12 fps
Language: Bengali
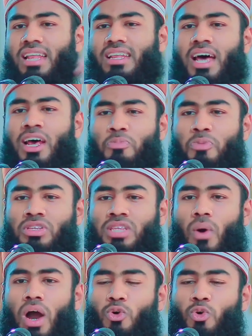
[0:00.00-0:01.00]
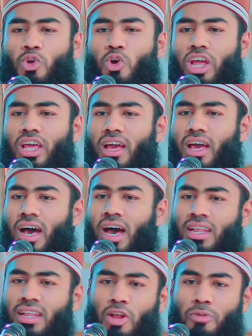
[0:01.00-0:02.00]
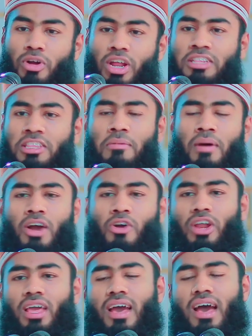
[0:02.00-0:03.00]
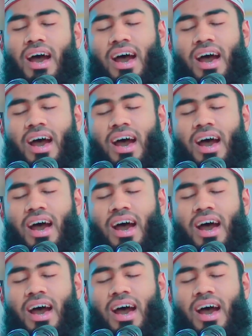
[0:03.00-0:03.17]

আল্লাহর ওপর তাওয়াক্কুল করে আল্লাহর ওপর এত্তেবা করে